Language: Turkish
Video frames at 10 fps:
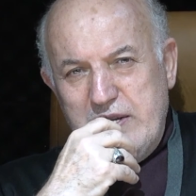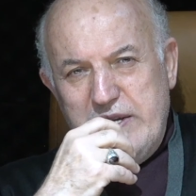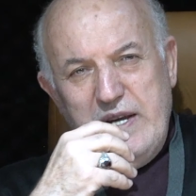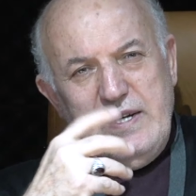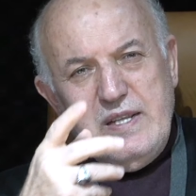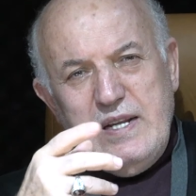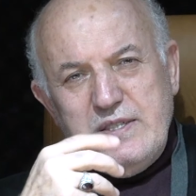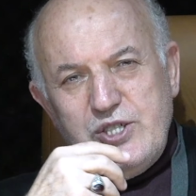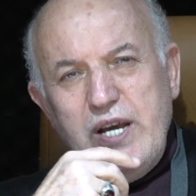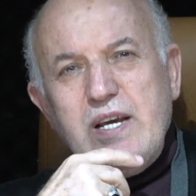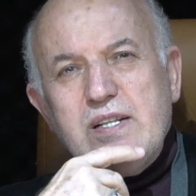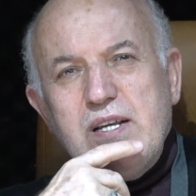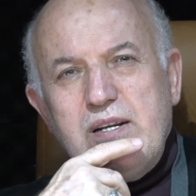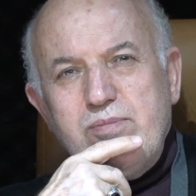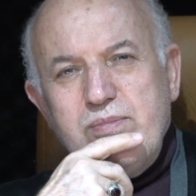yeniden çek
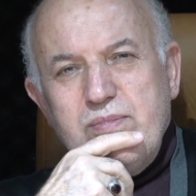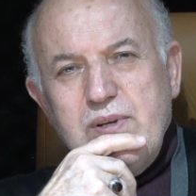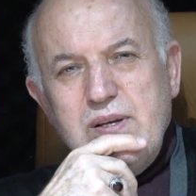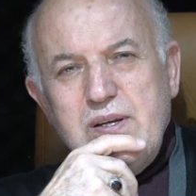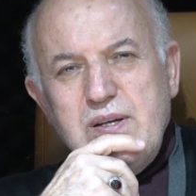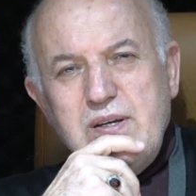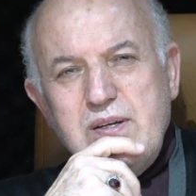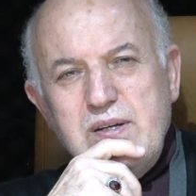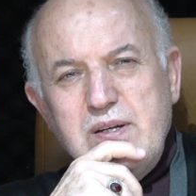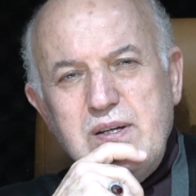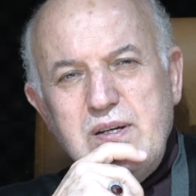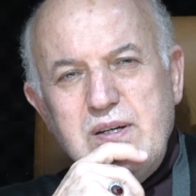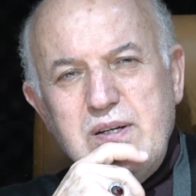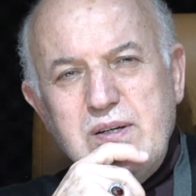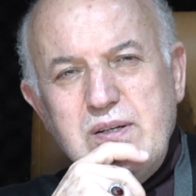edelim. E,
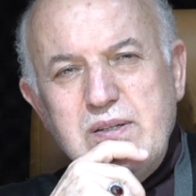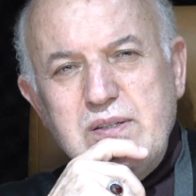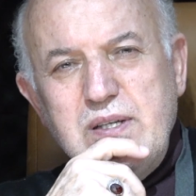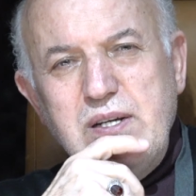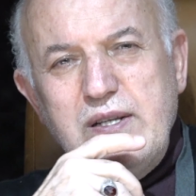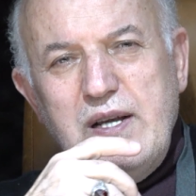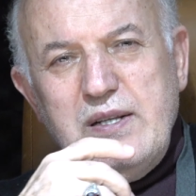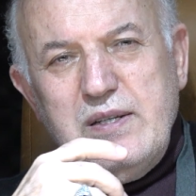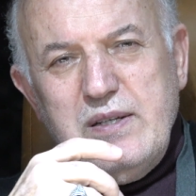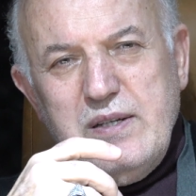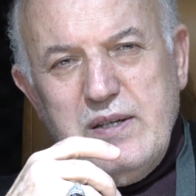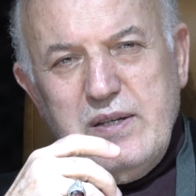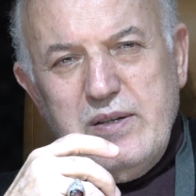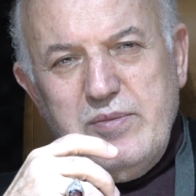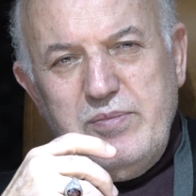yeniden
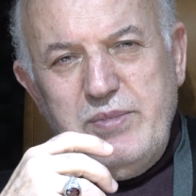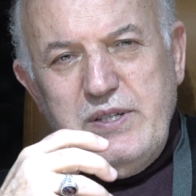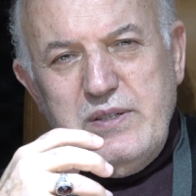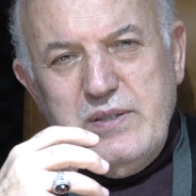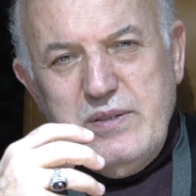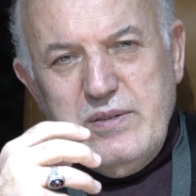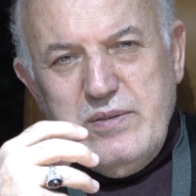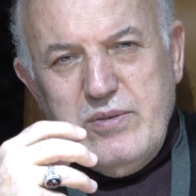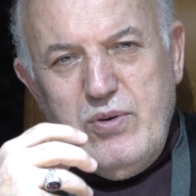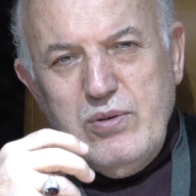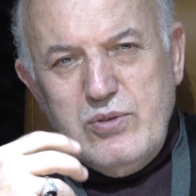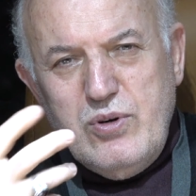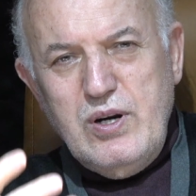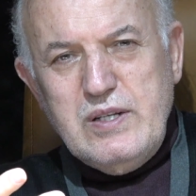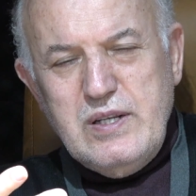bir
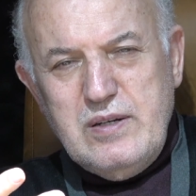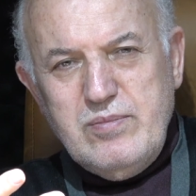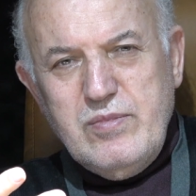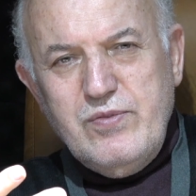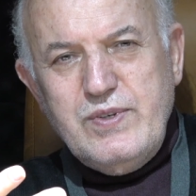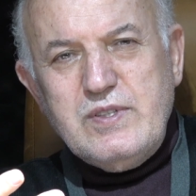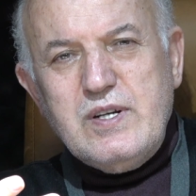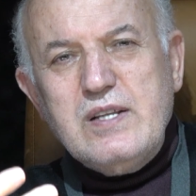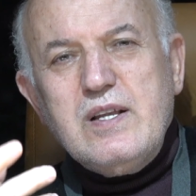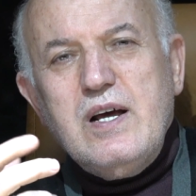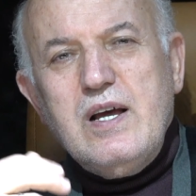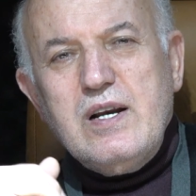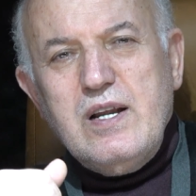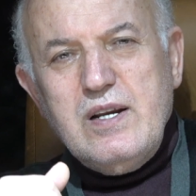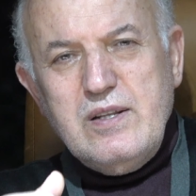kontrol edelim. Fıtrat
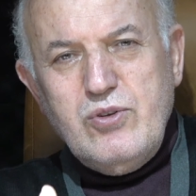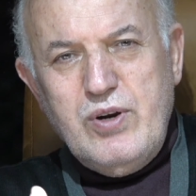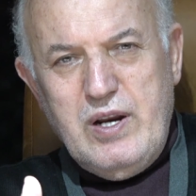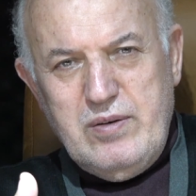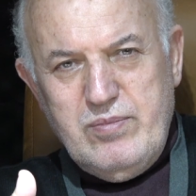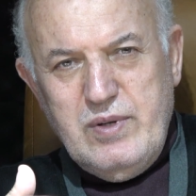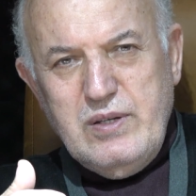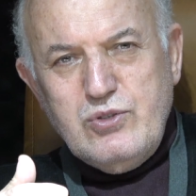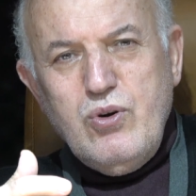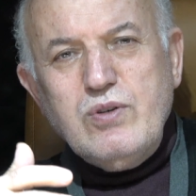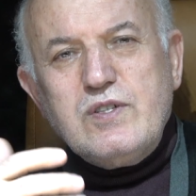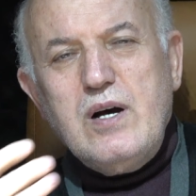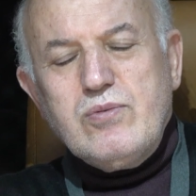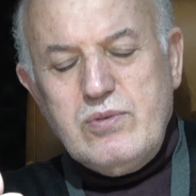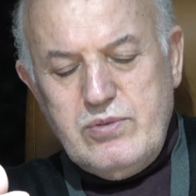ayarlarına dönelim. Çok
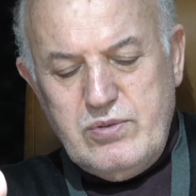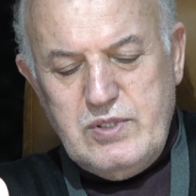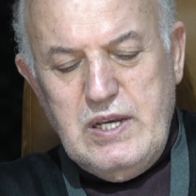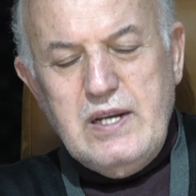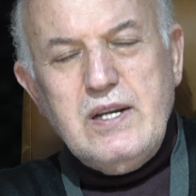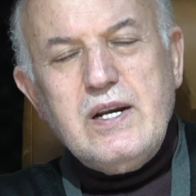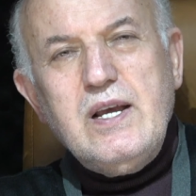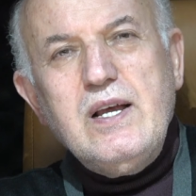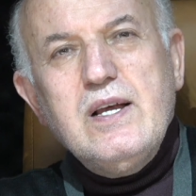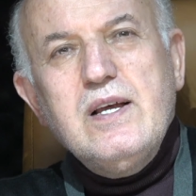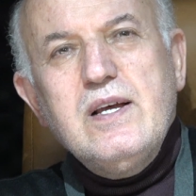savrulduk diyenlere